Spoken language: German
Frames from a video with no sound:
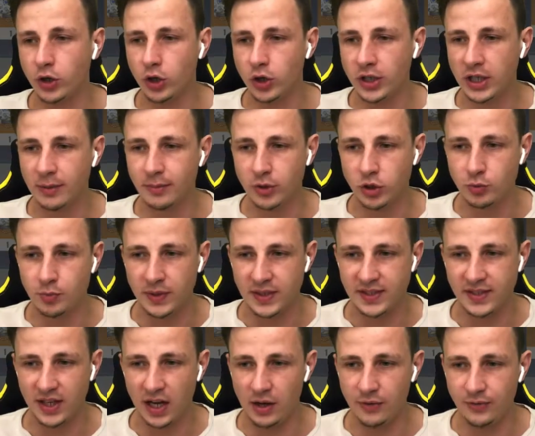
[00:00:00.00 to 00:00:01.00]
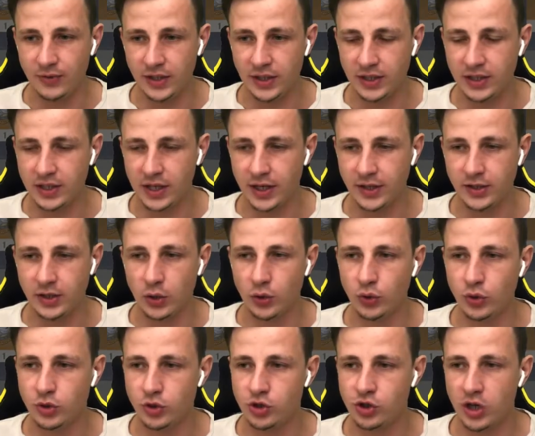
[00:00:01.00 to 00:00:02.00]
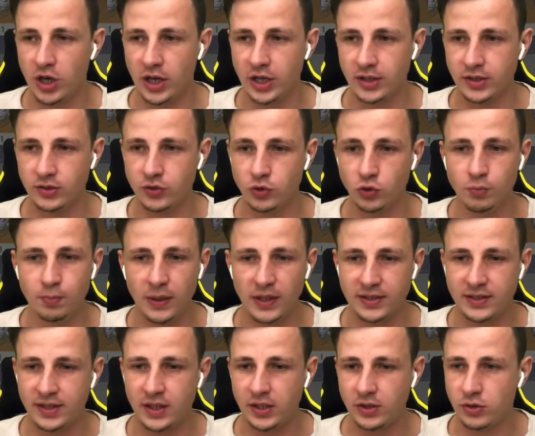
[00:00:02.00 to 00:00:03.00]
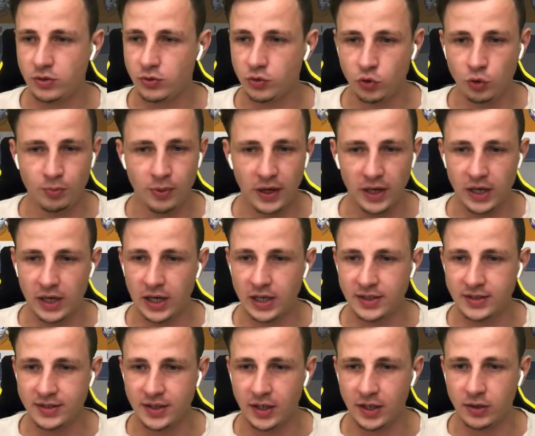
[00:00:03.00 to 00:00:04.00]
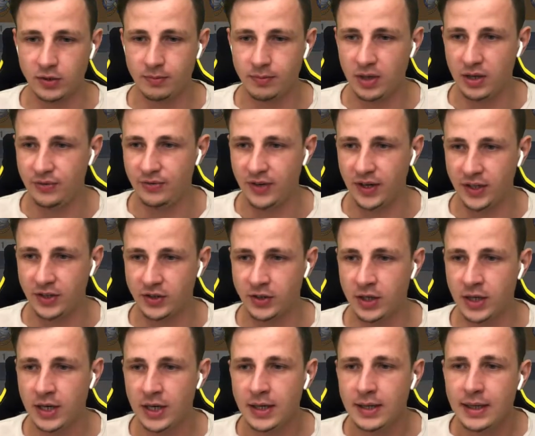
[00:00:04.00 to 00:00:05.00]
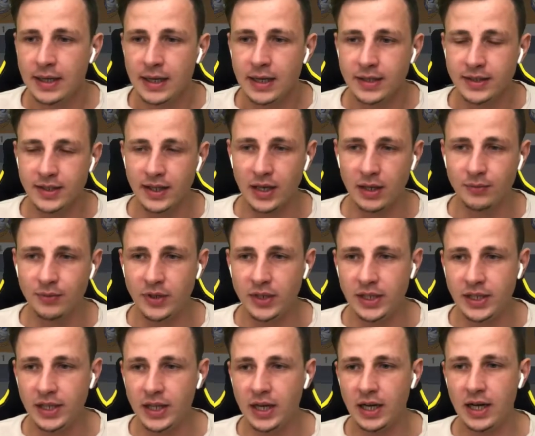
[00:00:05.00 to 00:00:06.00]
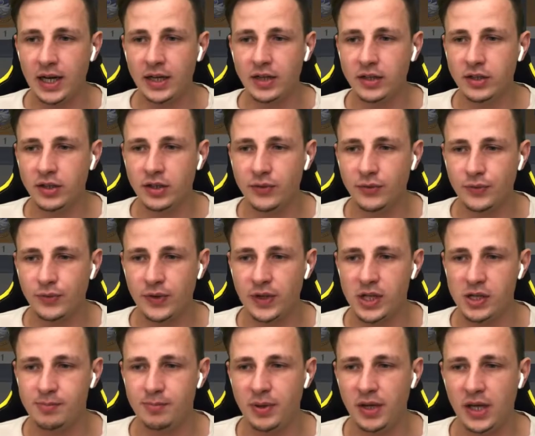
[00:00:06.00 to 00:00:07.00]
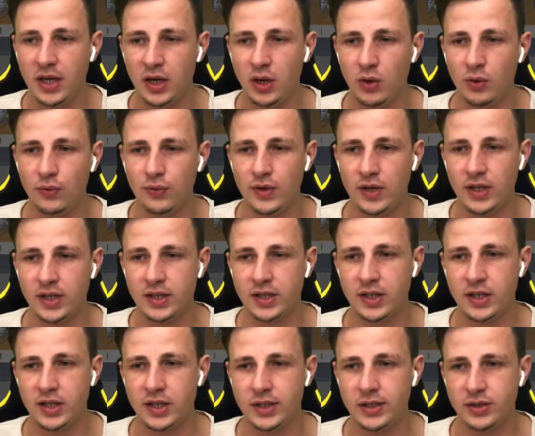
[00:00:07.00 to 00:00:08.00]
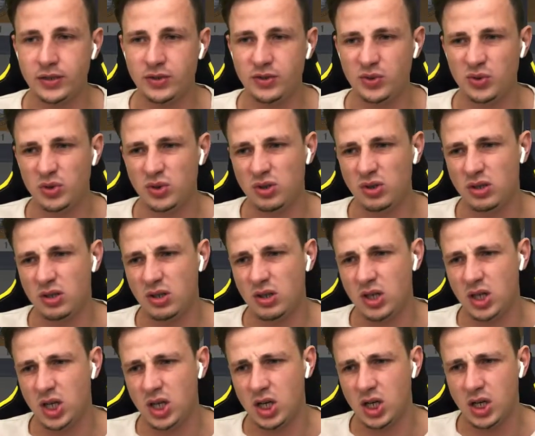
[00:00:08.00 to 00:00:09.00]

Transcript: noch hier mit Spezialfähigkeiten erhöhten Schaden. Super Set, super geiles Ding. Perfekt. Dann haben wir hier Angriff, LP, Aufladerate. Joa